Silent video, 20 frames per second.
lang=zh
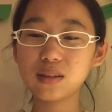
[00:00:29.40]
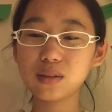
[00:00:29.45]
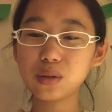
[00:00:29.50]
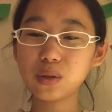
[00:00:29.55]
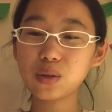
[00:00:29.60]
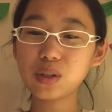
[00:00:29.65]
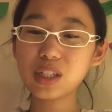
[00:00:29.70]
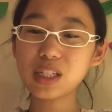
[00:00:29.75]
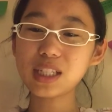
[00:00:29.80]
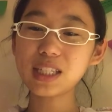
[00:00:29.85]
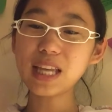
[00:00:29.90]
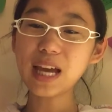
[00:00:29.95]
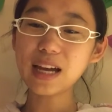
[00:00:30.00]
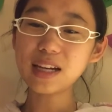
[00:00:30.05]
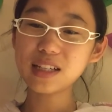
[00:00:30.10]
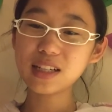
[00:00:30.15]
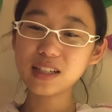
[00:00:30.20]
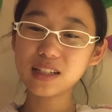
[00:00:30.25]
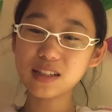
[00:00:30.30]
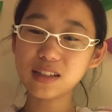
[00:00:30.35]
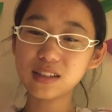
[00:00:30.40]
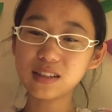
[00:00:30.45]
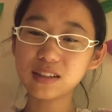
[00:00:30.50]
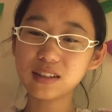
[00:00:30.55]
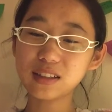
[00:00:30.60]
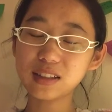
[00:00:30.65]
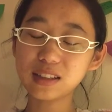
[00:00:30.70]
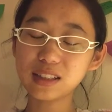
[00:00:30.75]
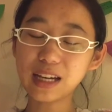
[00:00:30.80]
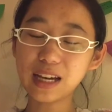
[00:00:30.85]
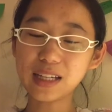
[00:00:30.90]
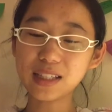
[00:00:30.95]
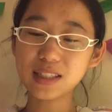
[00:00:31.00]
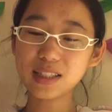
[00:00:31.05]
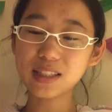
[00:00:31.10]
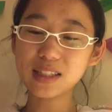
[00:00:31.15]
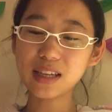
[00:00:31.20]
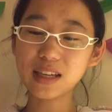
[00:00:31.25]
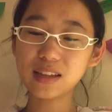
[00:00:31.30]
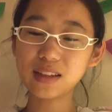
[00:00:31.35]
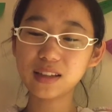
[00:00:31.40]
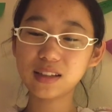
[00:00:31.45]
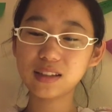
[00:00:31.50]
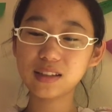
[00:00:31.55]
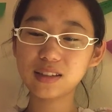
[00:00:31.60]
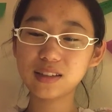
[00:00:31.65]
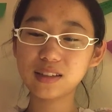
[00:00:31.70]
都是大圣大贤，